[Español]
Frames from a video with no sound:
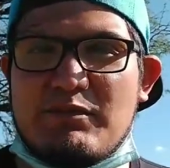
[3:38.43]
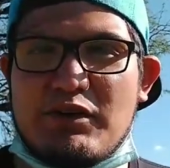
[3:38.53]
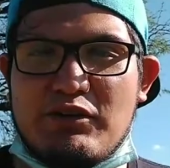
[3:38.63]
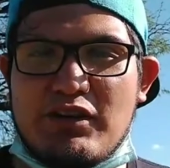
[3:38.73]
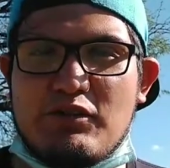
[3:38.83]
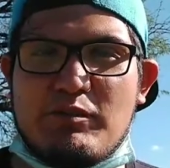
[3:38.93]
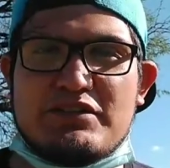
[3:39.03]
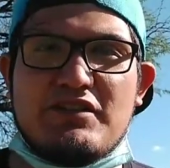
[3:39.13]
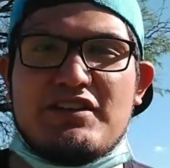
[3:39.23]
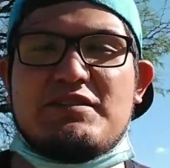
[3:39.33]
mejor
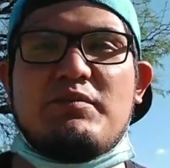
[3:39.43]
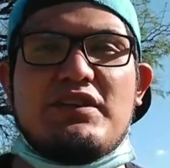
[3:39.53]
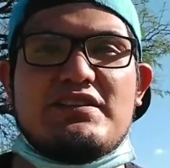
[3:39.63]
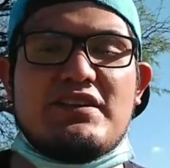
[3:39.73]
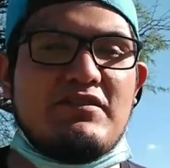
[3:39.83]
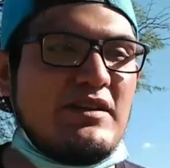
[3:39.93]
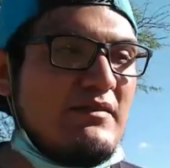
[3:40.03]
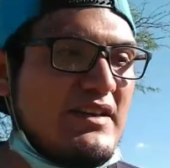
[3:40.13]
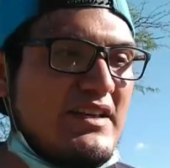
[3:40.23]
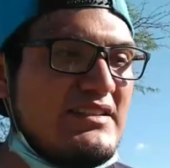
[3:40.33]
agrupación que se puede hacer con la
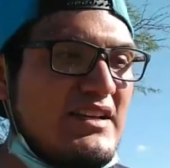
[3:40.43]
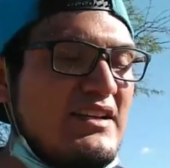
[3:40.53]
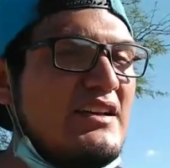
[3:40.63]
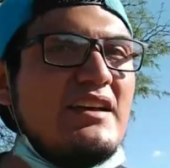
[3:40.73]
ballesta